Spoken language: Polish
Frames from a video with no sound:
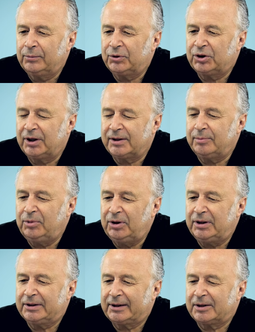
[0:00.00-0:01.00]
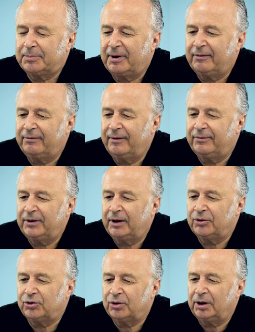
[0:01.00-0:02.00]
przez ministra spraw
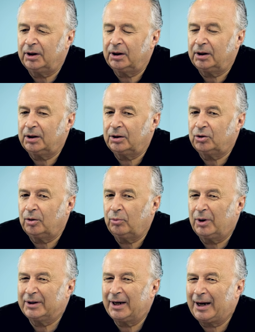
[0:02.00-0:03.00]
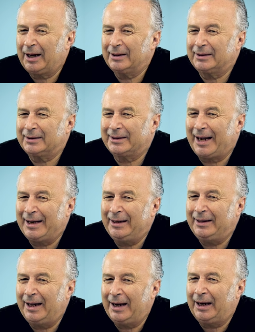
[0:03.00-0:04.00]
wewnętrznych. To była taka
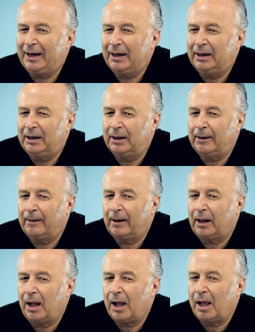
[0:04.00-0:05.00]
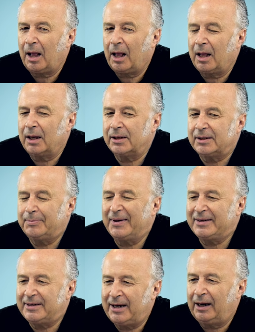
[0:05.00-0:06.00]
tajna, e,
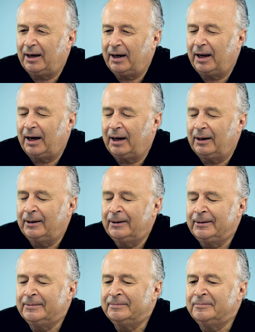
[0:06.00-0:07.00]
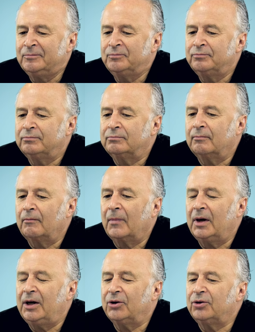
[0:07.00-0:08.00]
specjalna
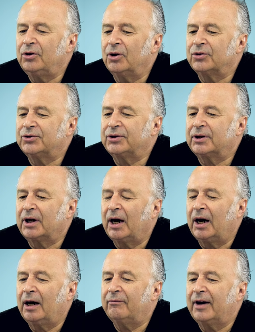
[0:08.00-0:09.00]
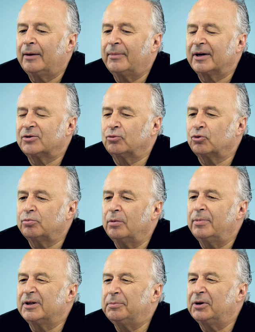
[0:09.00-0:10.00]
jednostka w ramach
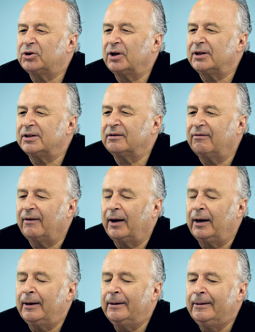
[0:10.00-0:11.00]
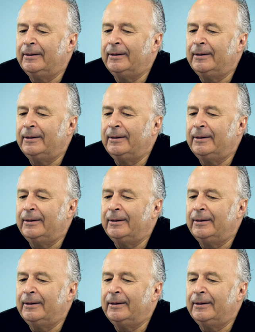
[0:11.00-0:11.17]
Służby Bezpieczeństwa,